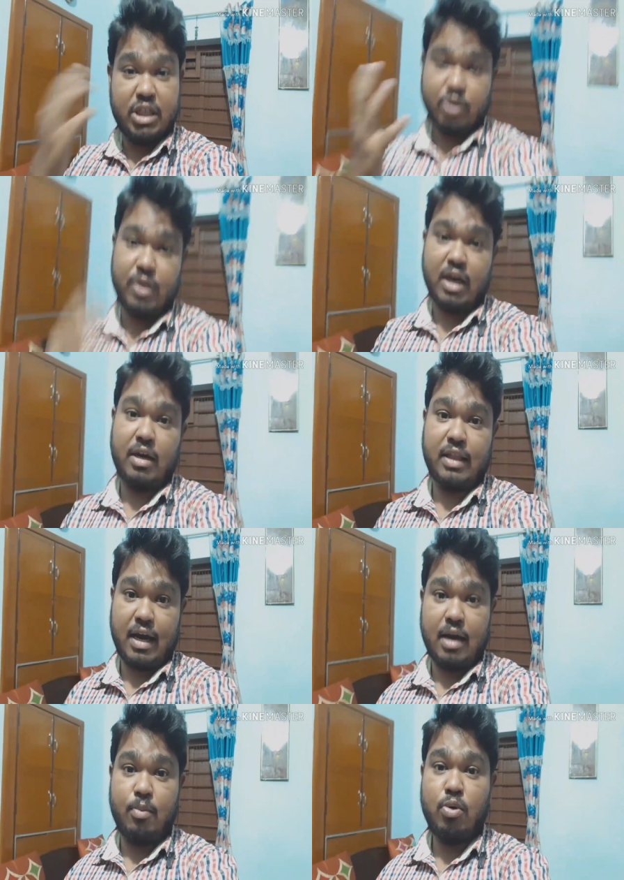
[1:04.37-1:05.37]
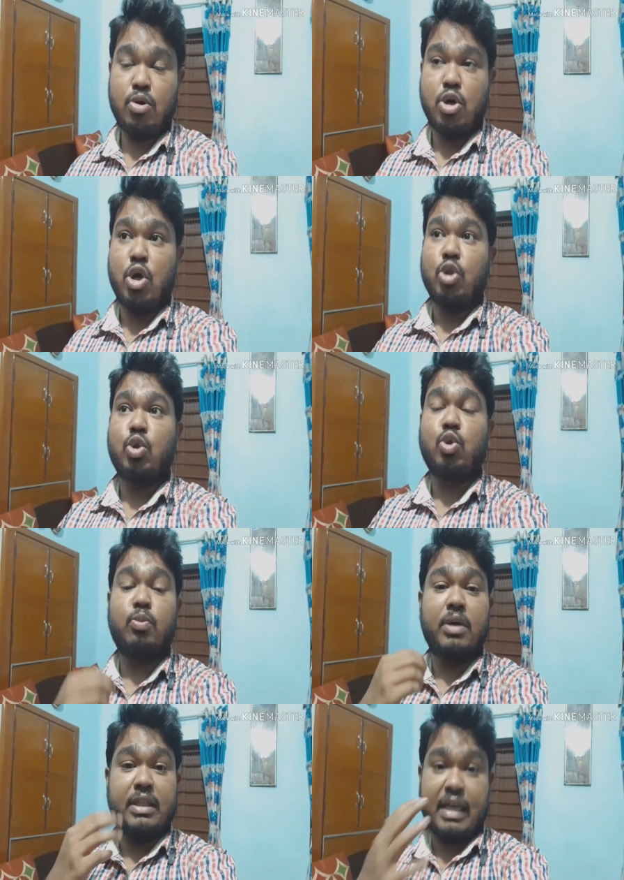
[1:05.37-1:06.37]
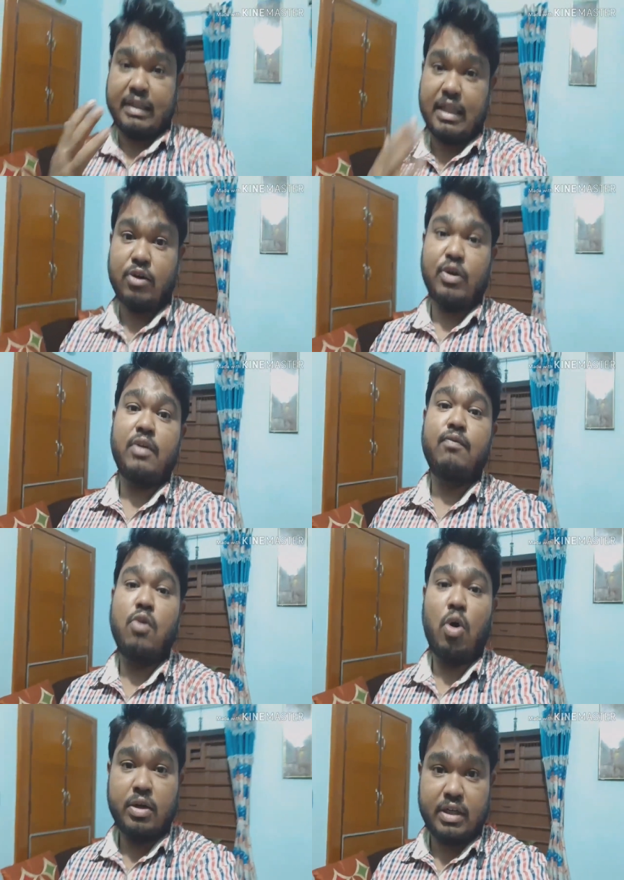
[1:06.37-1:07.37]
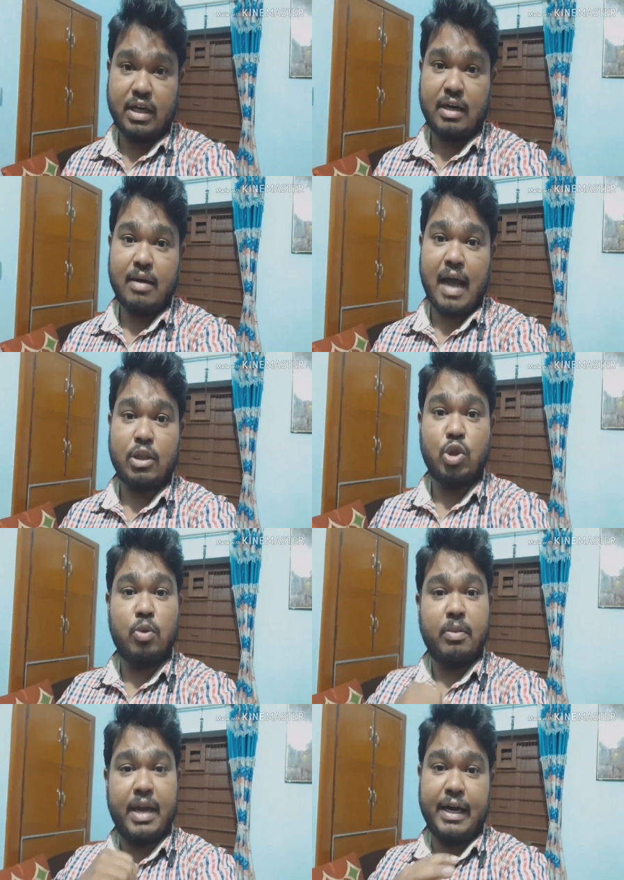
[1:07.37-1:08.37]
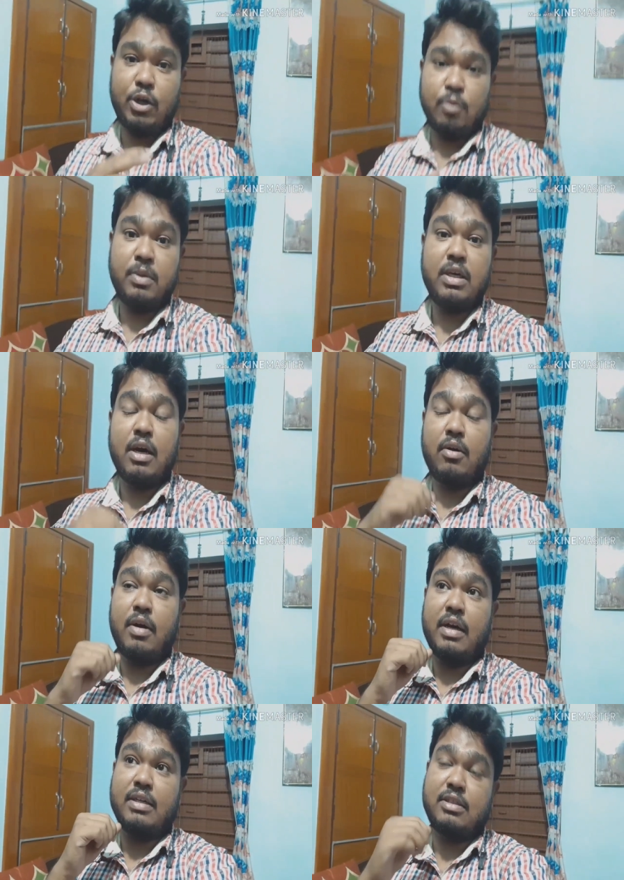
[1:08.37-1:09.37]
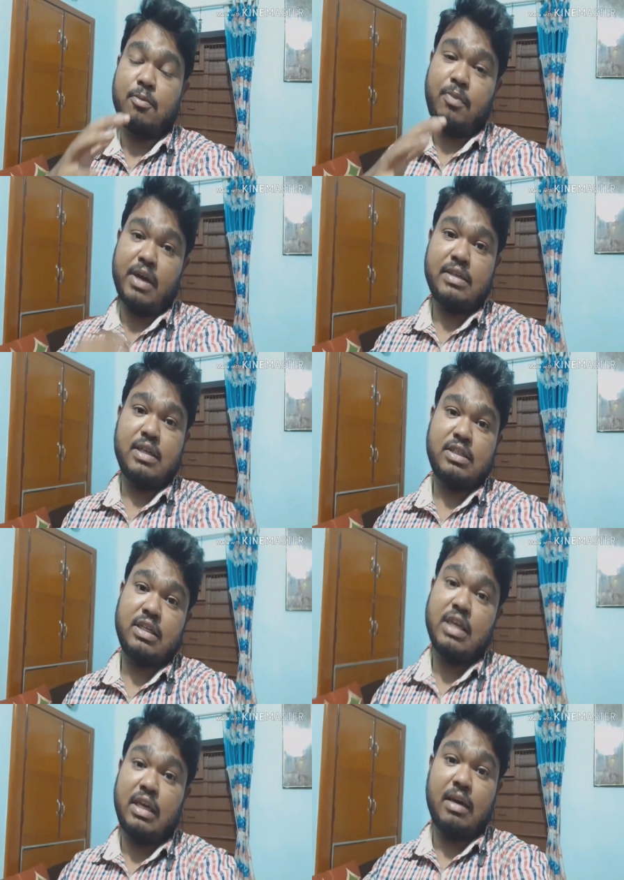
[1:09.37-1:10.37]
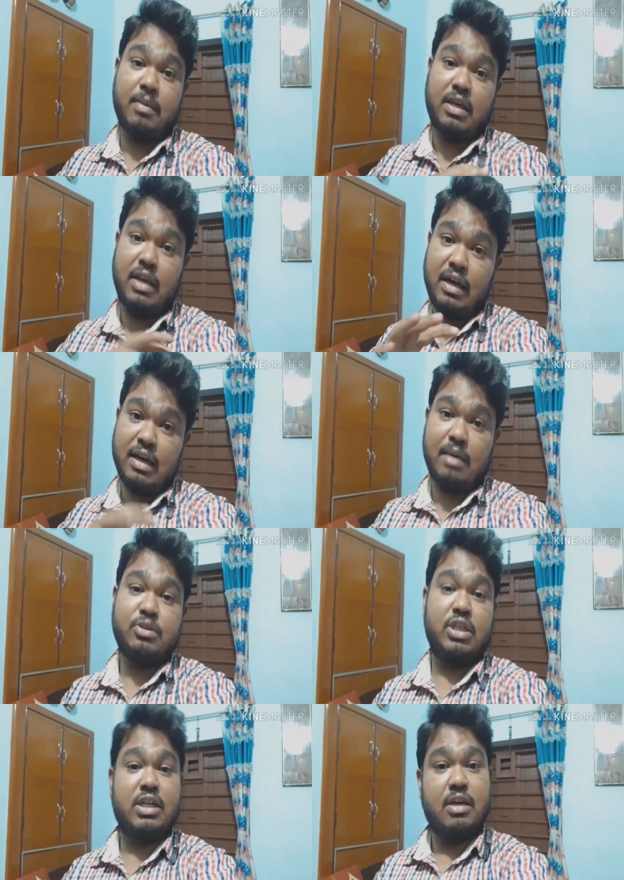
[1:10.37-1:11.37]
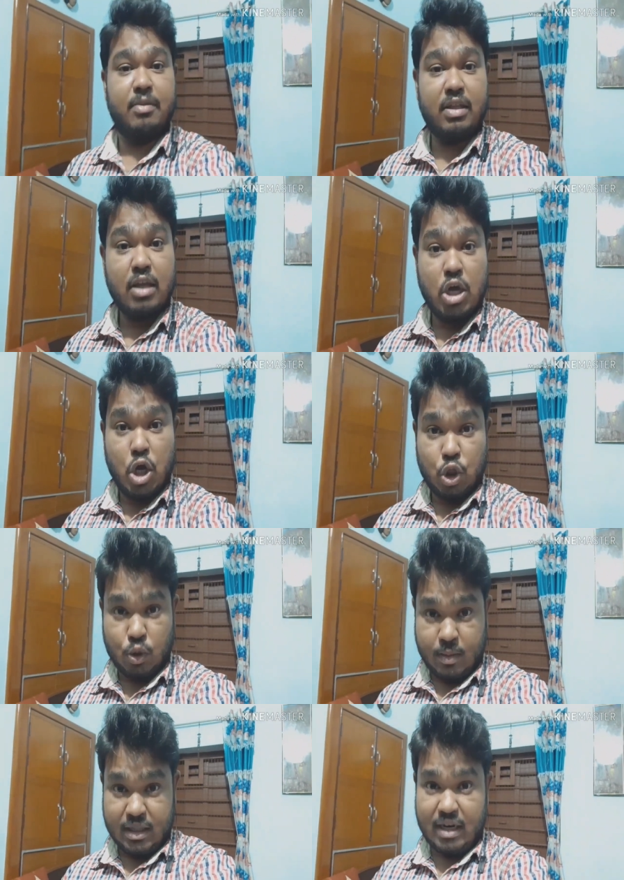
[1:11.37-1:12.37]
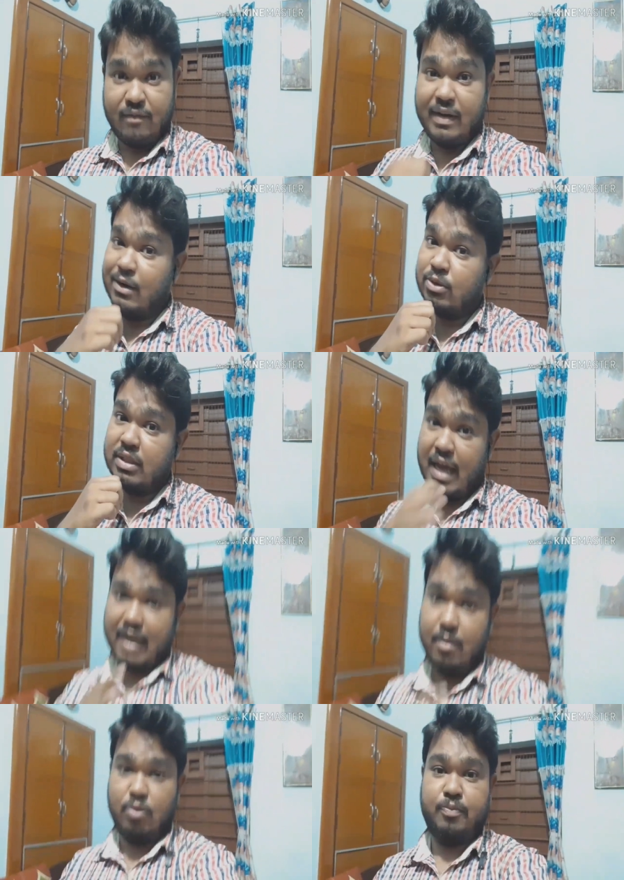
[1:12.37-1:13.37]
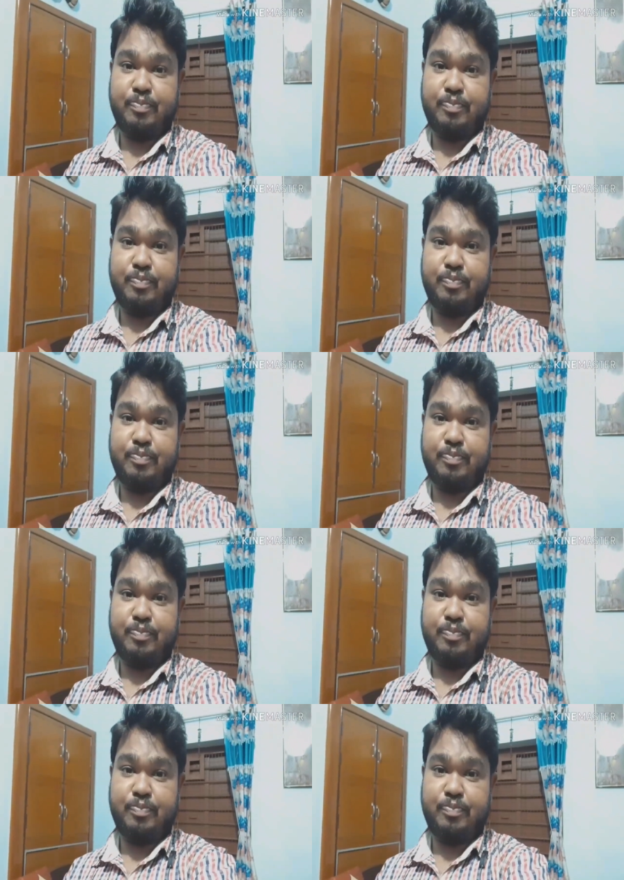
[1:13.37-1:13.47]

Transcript: সেটাও দেখাবো তো তোমরা দেখতে থাকো এই ব্লগটা একদম এন্ড অবধি কারণ একটা সারপ্রাইজ আছে কী কী আমি কিনলাম সেটা আমি তোমাদের এই ভিডিওতে দেখাবো